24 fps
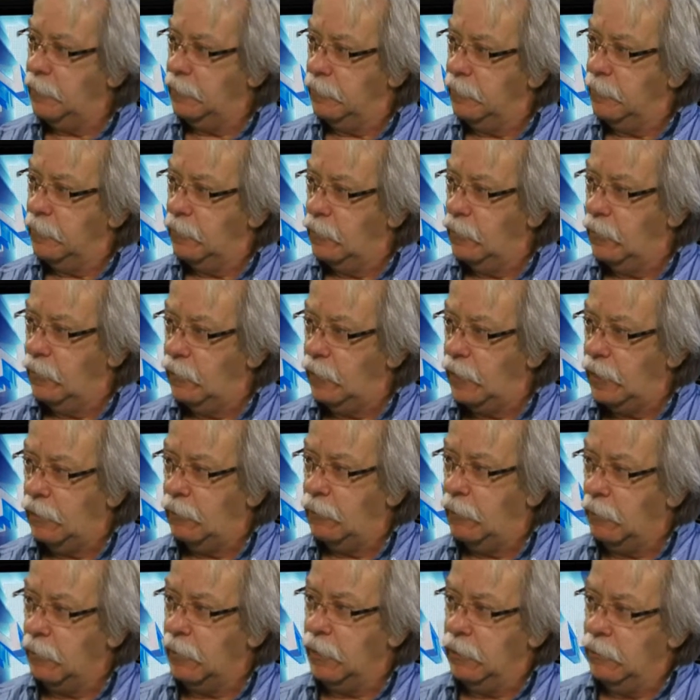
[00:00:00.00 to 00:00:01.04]
Il faut le faire,
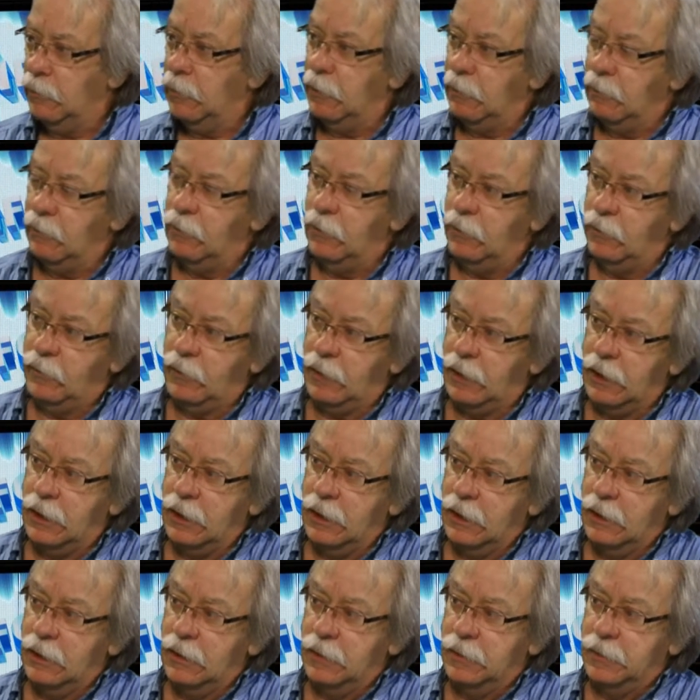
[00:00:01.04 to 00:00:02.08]
certain il faut le faire, parce qu'il y a
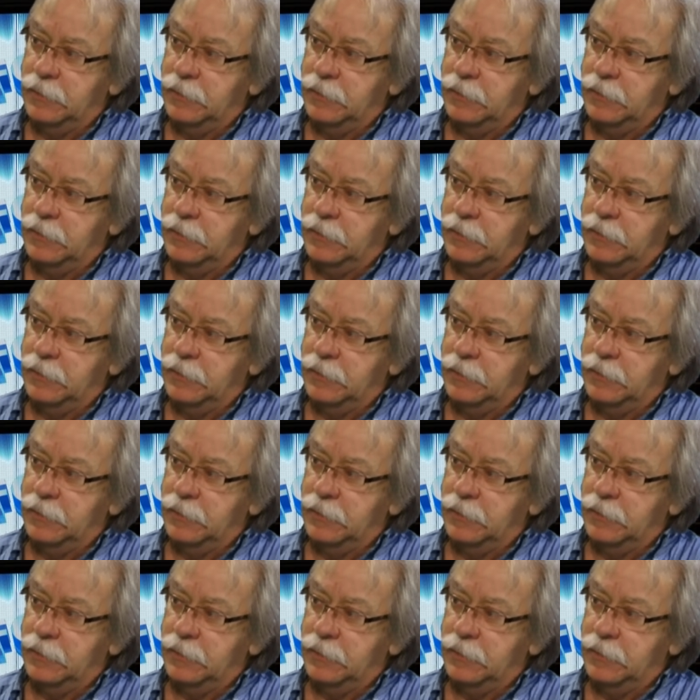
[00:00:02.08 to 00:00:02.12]
des